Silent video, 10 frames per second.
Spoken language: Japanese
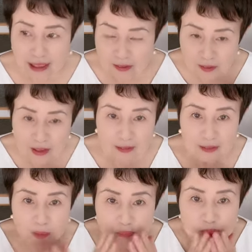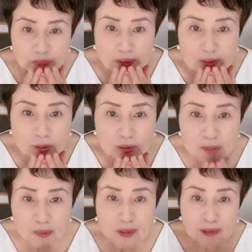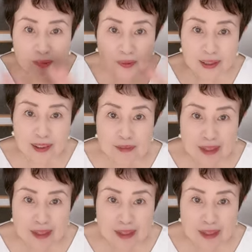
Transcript: とか砂糖だとかそういったものがもう